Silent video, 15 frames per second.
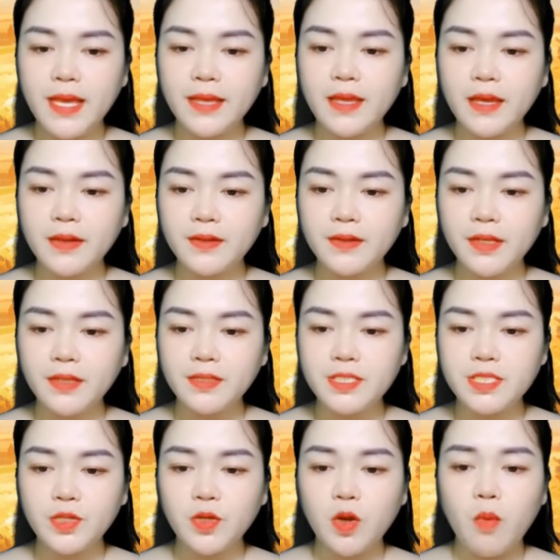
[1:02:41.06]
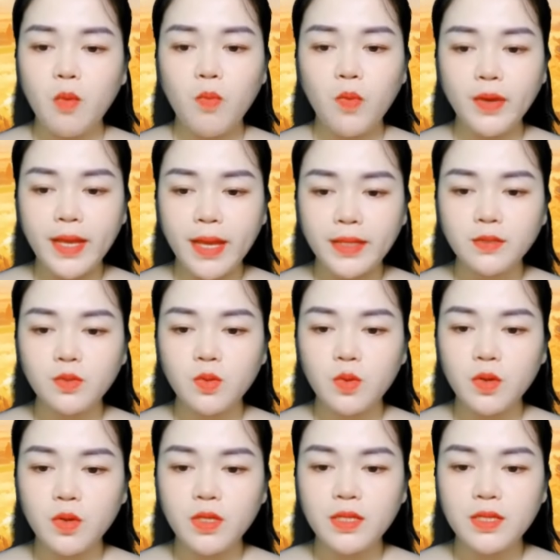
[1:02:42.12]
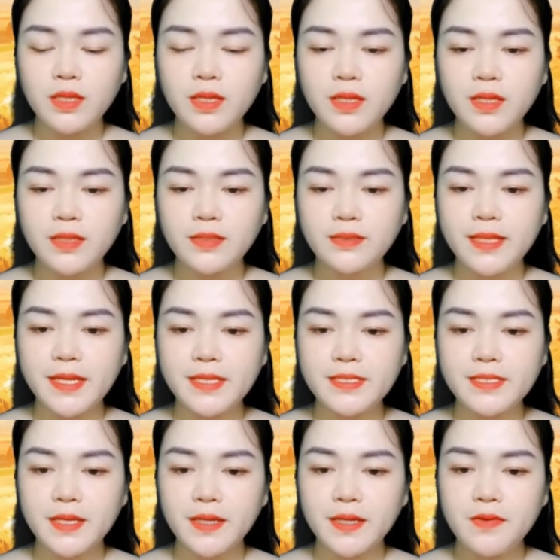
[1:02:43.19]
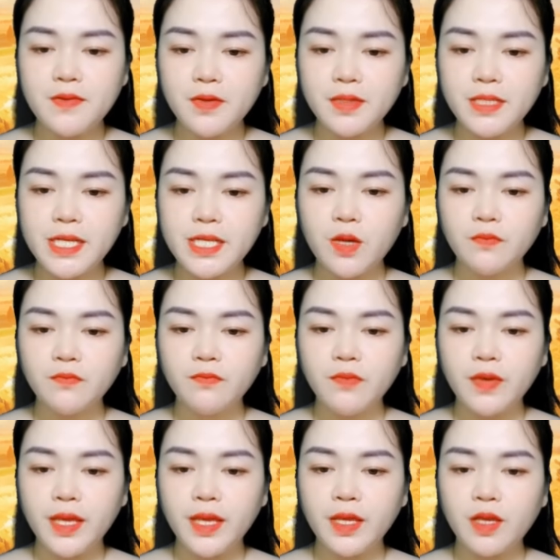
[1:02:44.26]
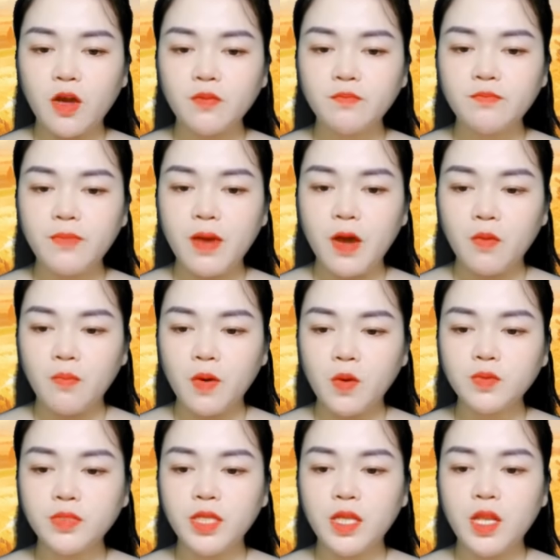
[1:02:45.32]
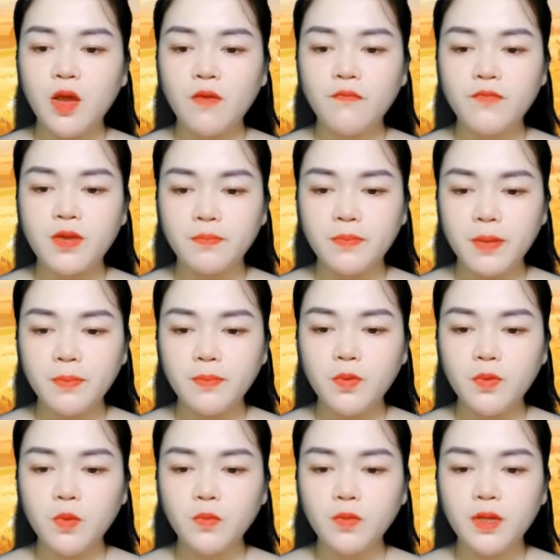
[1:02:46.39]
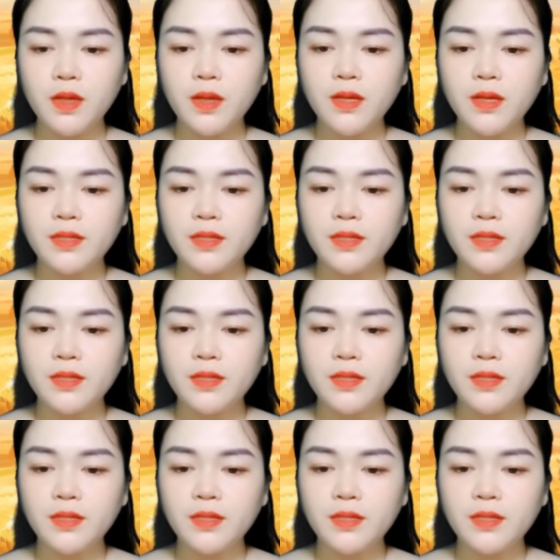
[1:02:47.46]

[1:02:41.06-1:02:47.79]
Sau giờ học, bọn họ vây quanh Nhạc Đình. Đàn anh đã có bạn gái chưa ạ? À? Tôi không có bạn gái.